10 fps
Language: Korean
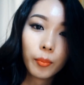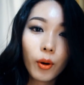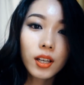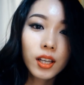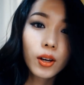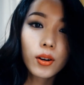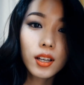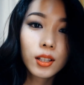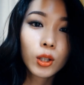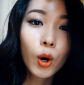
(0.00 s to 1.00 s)

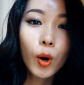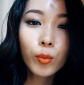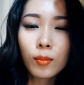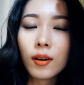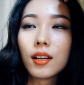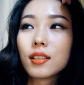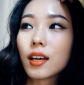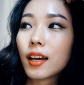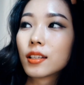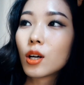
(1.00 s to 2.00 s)
머릿결이 너무 많이
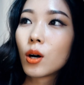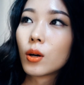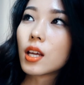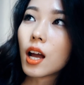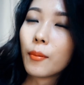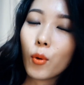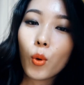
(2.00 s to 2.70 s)
상해서 제가 뭐